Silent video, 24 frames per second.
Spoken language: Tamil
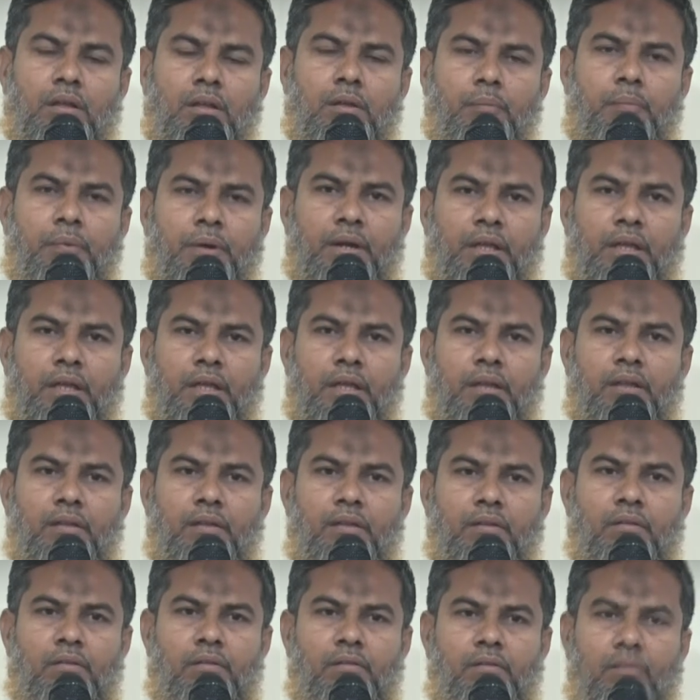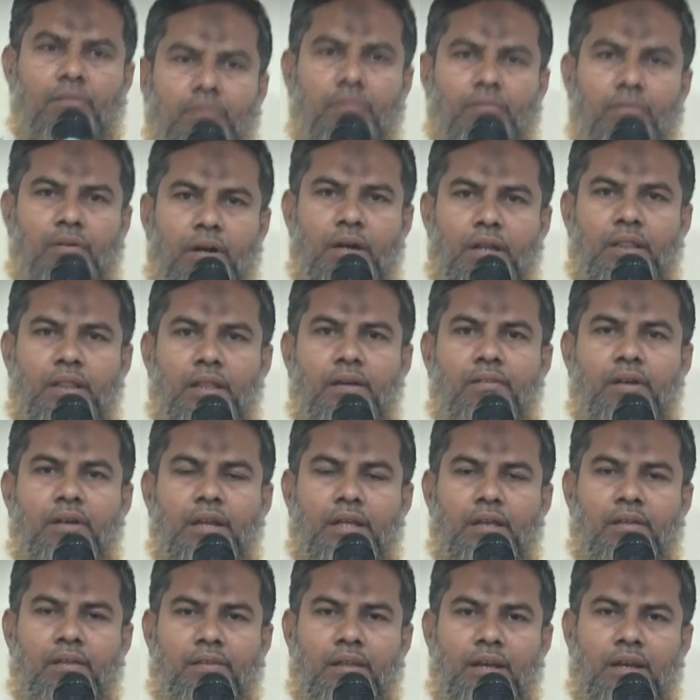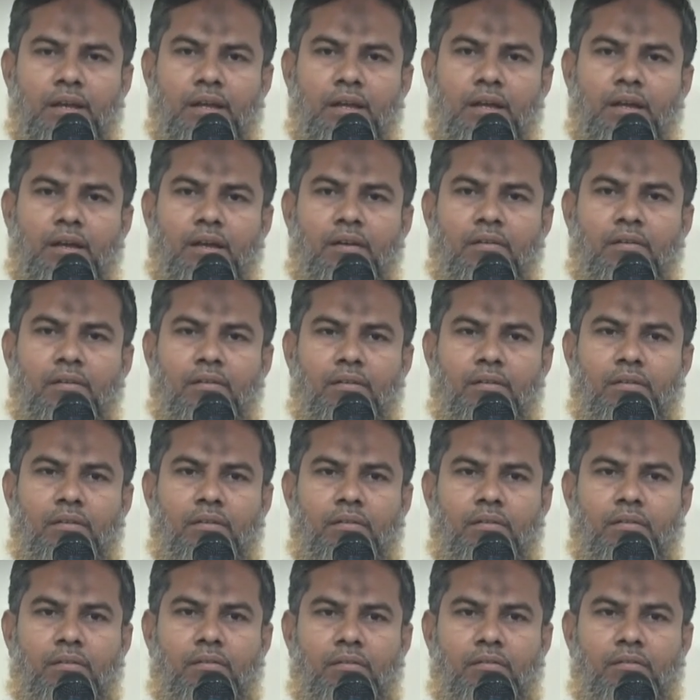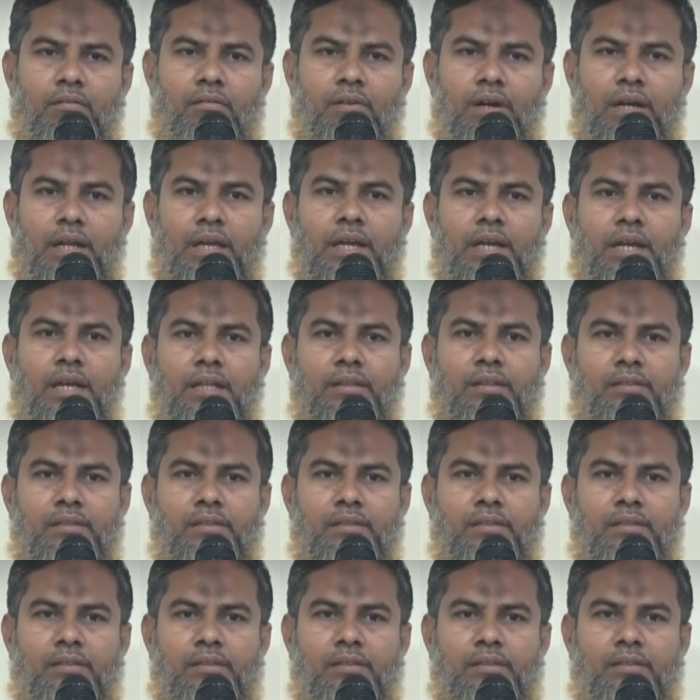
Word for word: இப்படி வழி தவறிய சில வழிகளை